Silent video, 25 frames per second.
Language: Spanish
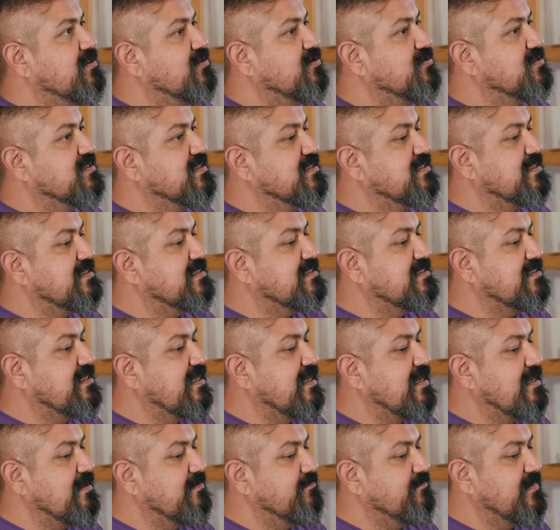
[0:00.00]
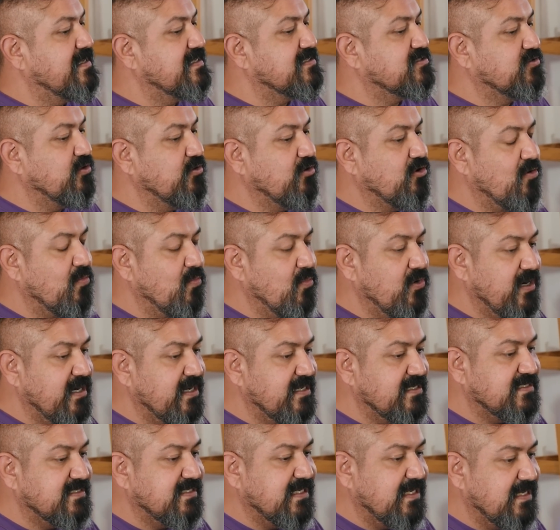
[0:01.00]
entonces, este, estoy como
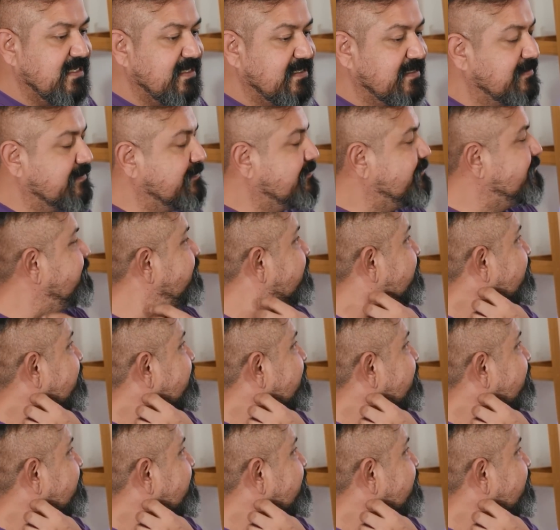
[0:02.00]
en esa...